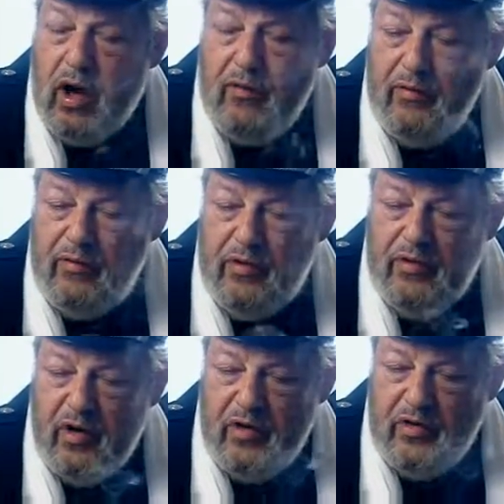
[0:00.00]
ja
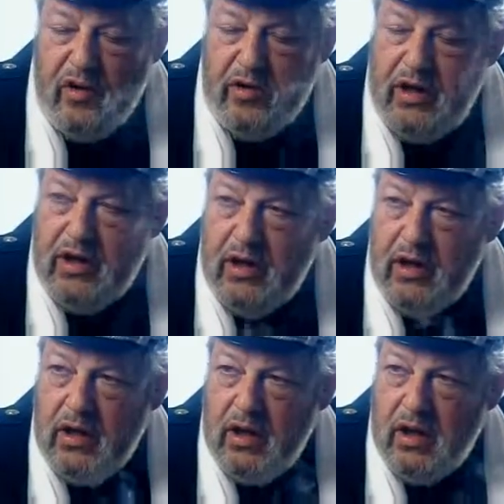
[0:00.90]
wie soll ich es auch nicht?
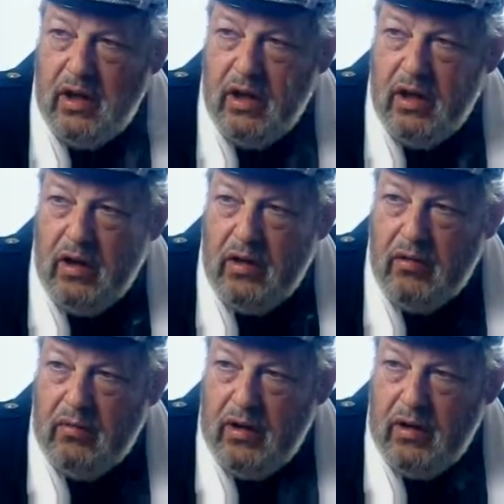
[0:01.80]

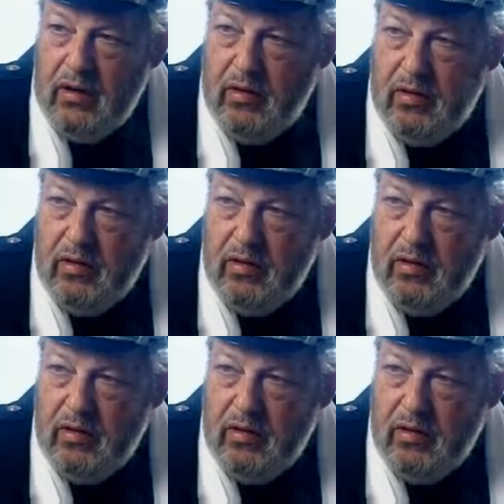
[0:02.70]
Und das Meine, ist